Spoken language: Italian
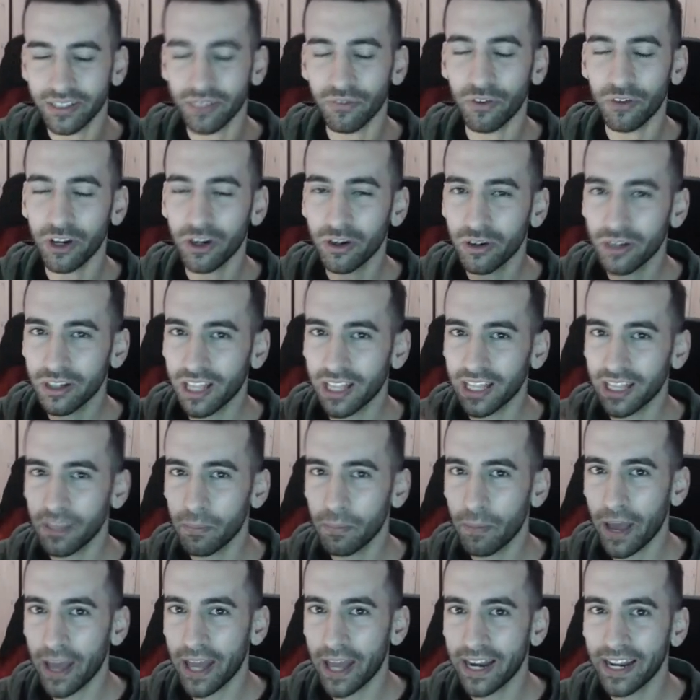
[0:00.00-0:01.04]
Se vi
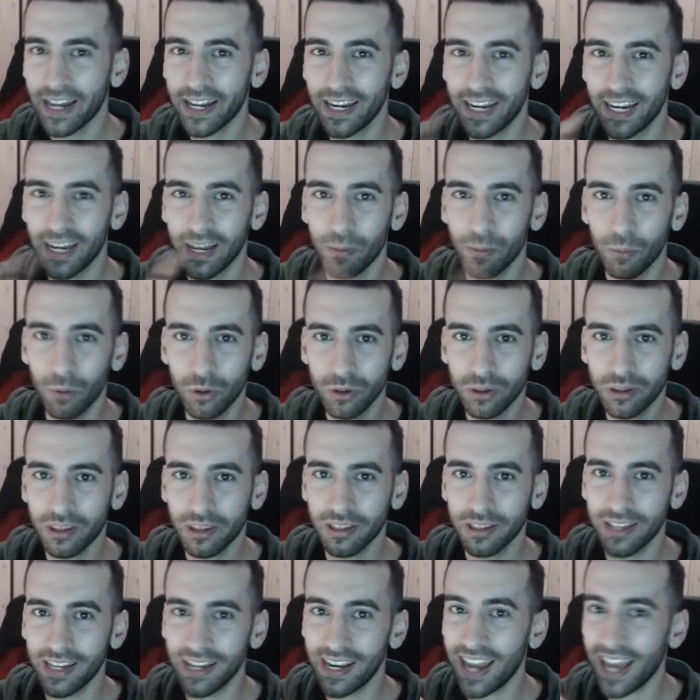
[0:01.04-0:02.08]
ricordate bene,
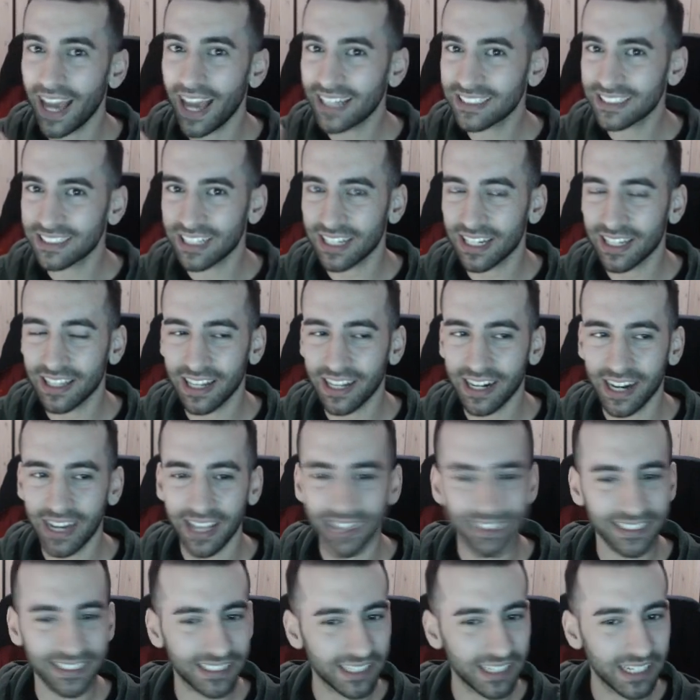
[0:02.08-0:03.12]
l'emote
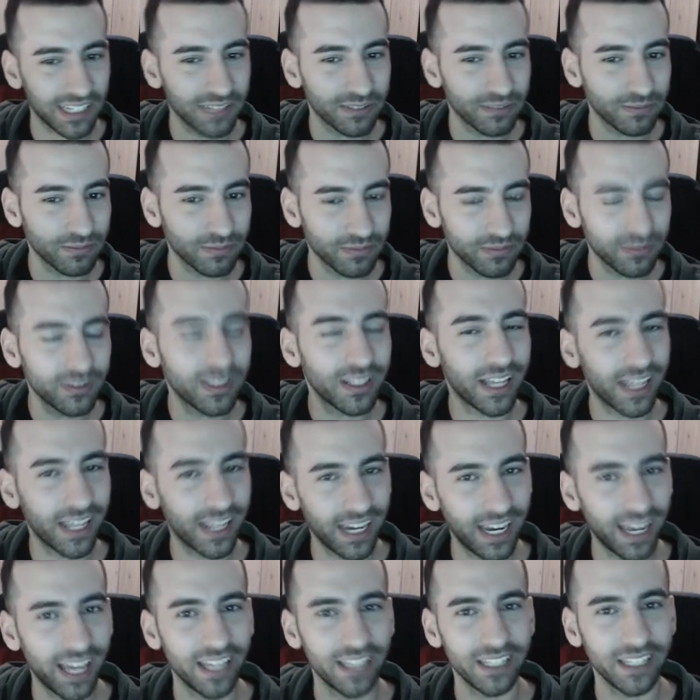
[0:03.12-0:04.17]
dell'extraterrestre
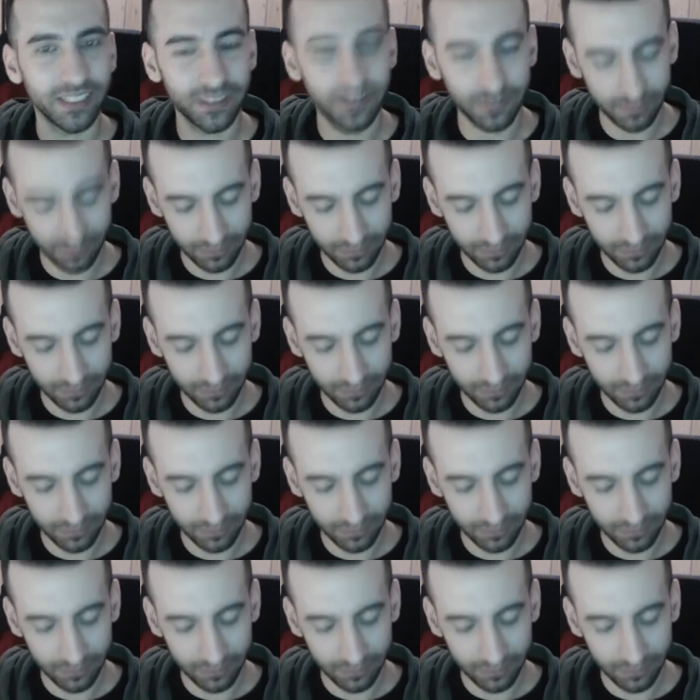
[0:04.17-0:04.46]
è lei.